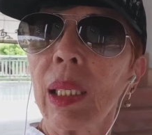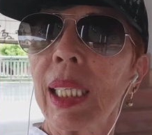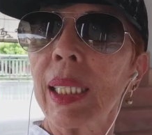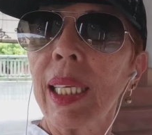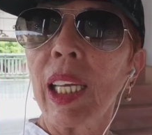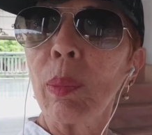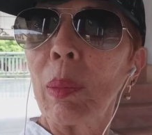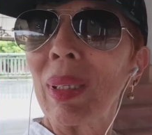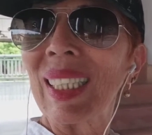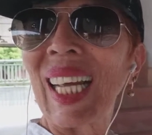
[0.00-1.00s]
que tem uma
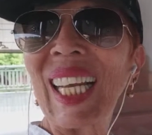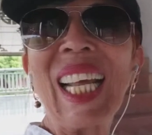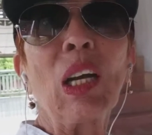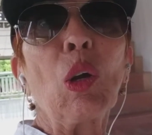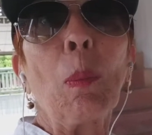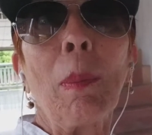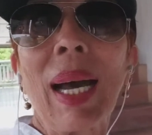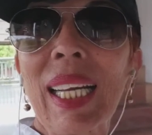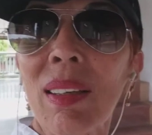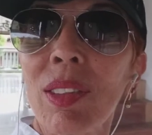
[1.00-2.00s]
mandala
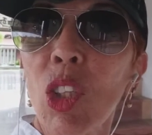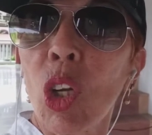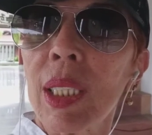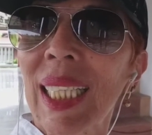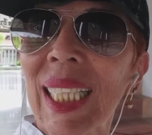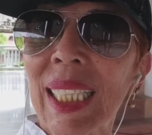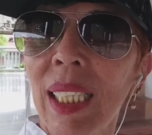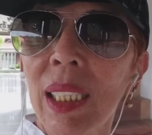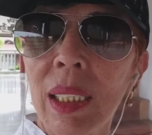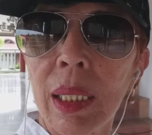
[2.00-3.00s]
maravilhosa, linda,
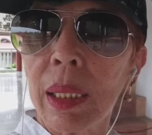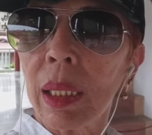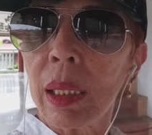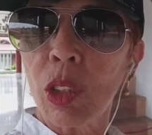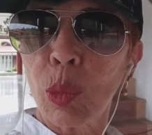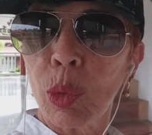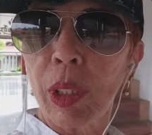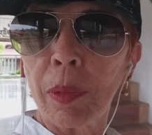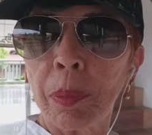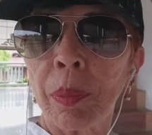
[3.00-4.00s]
linda, linda, linda de morrer.